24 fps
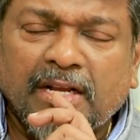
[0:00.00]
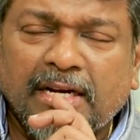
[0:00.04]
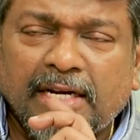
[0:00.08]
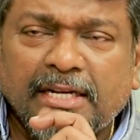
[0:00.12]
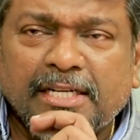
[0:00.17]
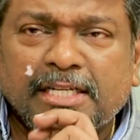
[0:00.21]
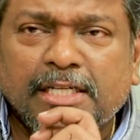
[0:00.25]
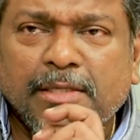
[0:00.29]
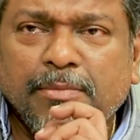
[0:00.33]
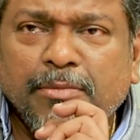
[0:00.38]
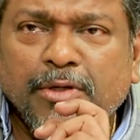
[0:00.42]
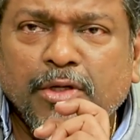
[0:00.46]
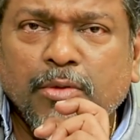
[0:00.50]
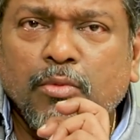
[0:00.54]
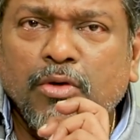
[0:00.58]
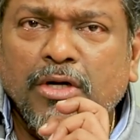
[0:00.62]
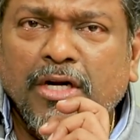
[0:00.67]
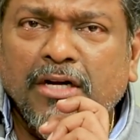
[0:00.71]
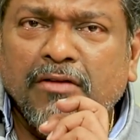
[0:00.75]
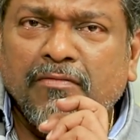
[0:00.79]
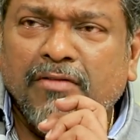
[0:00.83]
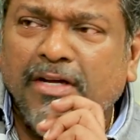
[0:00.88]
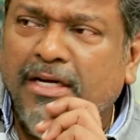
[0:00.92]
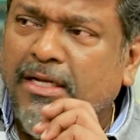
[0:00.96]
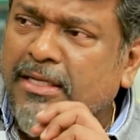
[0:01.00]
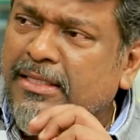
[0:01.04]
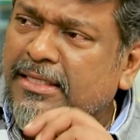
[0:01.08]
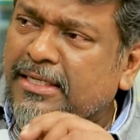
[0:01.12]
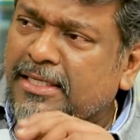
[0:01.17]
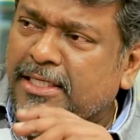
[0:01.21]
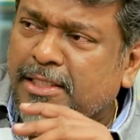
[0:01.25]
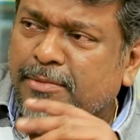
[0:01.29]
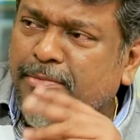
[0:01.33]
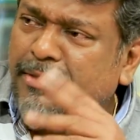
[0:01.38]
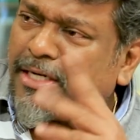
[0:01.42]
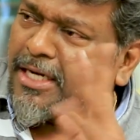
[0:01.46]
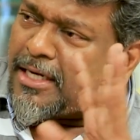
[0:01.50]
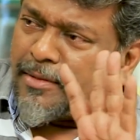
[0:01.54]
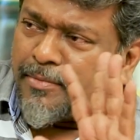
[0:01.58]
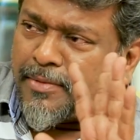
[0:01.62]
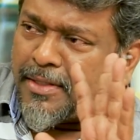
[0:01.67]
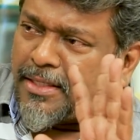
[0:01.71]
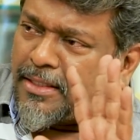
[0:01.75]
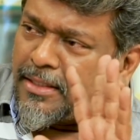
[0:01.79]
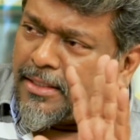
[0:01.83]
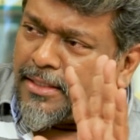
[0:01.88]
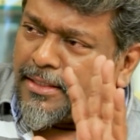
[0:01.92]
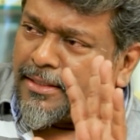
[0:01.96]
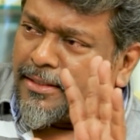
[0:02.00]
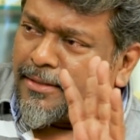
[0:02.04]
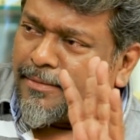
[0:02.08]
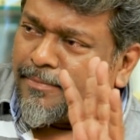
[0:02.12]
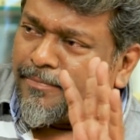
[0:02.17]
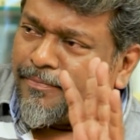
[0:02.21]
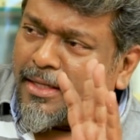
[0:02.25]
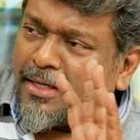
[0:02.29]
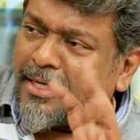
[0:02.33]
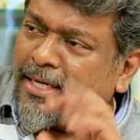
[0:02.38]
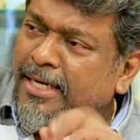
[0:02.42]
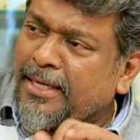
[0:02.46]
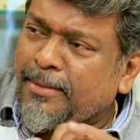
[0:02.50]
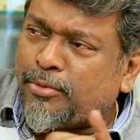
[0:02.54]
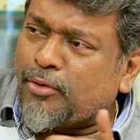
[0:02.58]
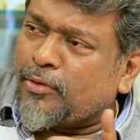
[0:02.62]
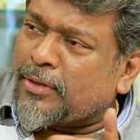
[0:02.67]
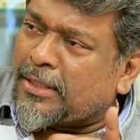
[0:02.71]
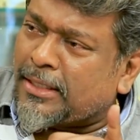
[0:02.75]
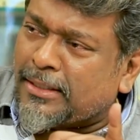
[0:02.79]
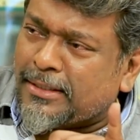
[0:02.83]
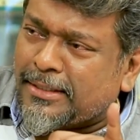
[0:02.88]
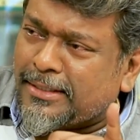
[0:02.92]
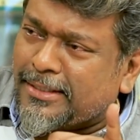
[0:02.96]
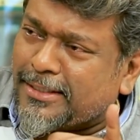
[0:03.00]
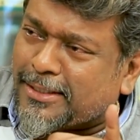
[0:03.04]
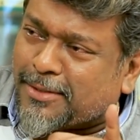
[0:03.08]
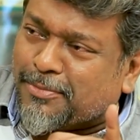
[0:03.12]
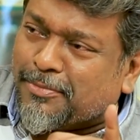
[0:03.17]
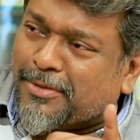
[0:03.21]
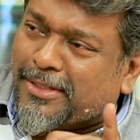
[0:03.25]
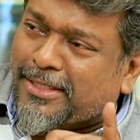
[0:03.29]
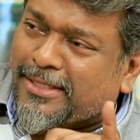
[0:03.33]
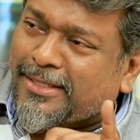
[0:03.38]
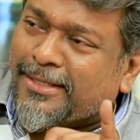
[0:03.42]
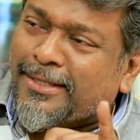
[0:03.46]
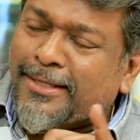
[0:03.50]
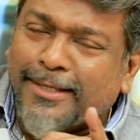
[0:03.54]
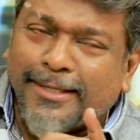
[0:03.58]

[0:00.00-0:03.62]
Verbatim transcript: வரலட்சுமிக்கு முன்னாடி வராத லட்சுமி நிறைய பேர் இருந்தாங்க நடிப்பு வராத லட்சுமி